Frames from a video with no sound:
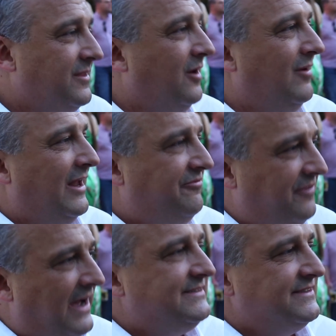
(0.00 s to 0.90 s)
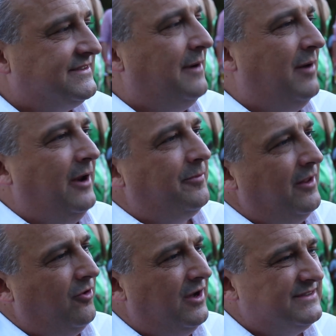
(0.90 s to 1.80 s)
Então ela faz esse trabalho
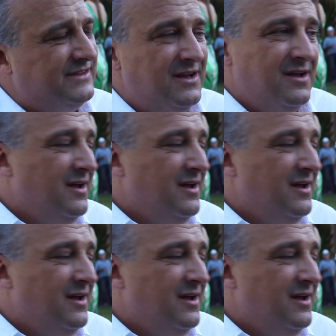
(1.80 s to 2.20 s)
para nós.